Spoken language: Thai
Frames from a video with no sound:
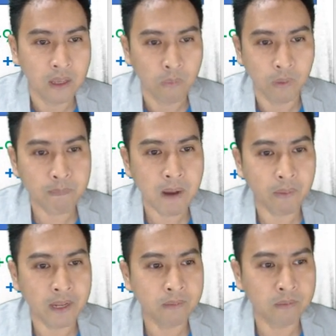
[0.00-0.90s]
วันนี้
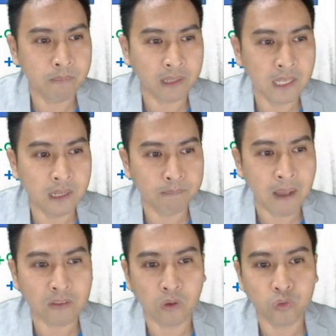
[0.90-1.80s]
เปิดที่
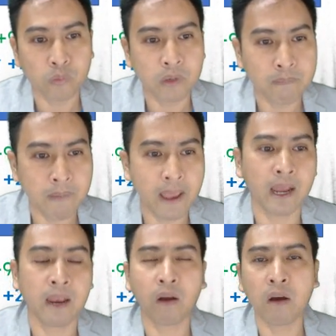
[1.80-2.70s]
1820พอดีเป๊ะเล
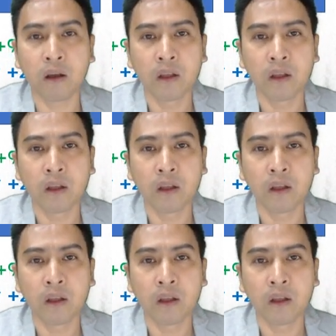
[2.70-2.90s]
ยแล้วก็